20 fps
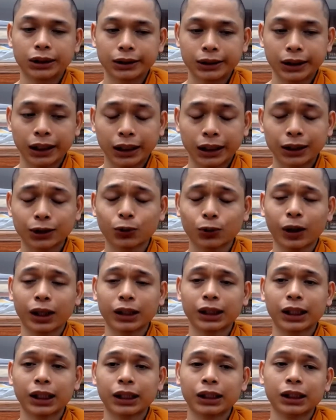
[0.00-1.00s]
cái kết quả
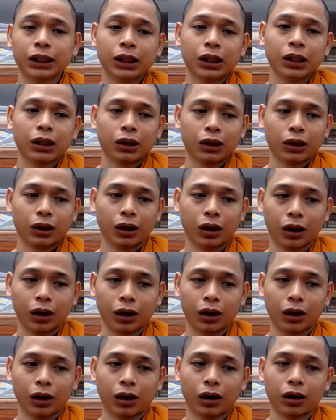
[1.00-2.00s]
này
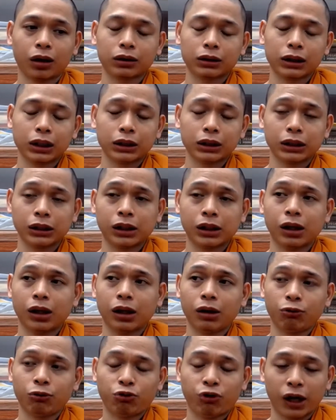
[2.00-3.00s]
họ à, cái người
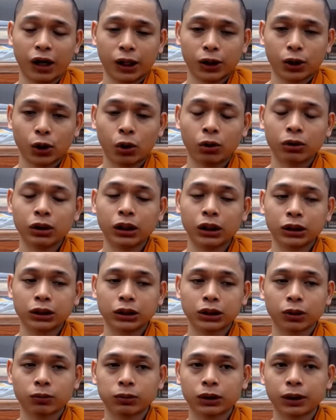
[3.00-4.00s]
đó phải nỗ lực
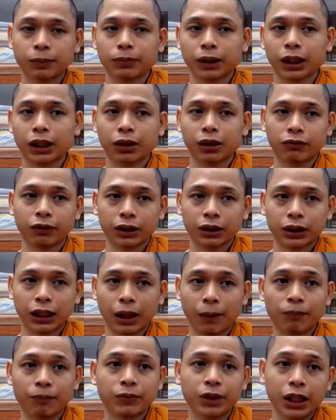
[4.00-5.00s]
trong kiếp này và
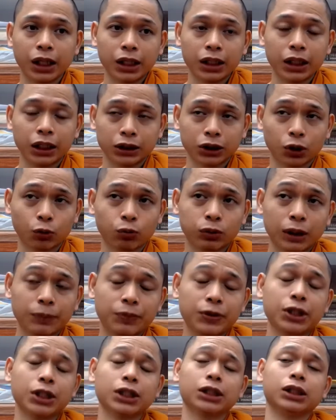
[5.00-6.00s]
thậm chí là trong kiếp
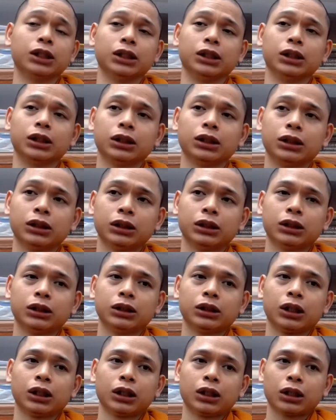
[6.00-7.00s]
trước nữa
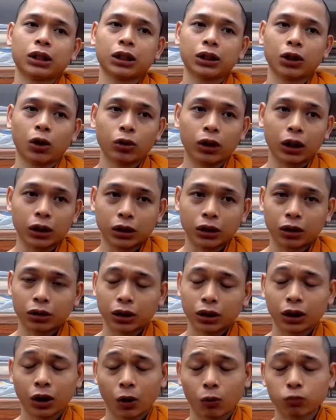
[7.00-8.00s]
cái nỗ lực đó
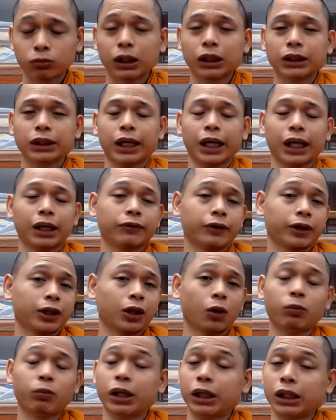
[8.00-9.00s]
nó không đơn giản và
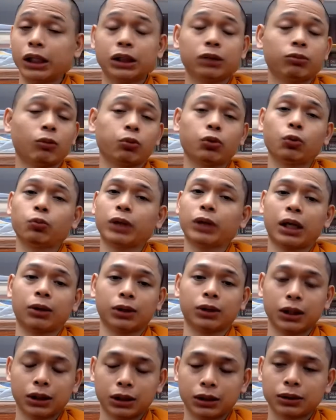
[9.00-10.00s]
không hề ít một chút nào
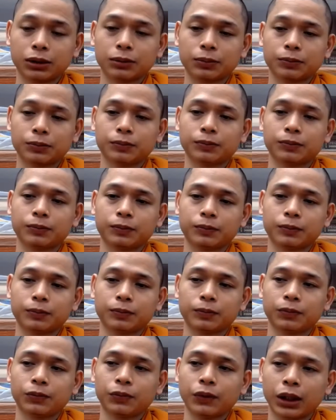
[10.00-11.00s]
hết
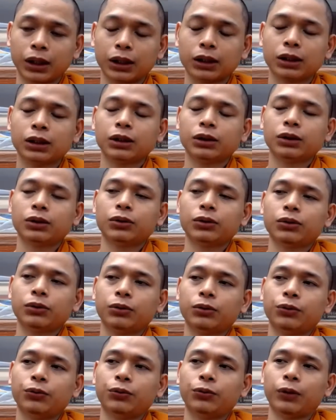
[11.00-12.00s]
đấy
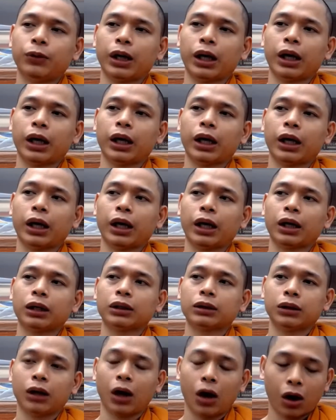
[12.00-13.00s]
và
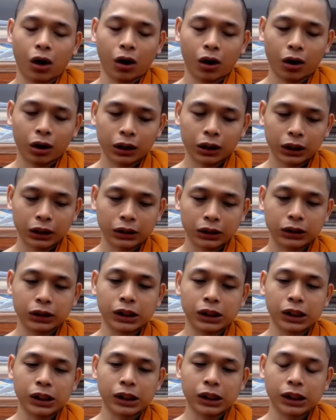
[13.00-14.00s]
họ là
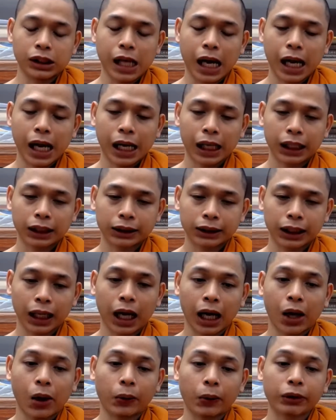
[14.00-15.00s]
người đang
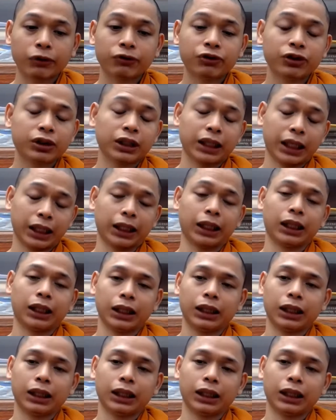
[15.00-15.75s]
tạo cái phước lành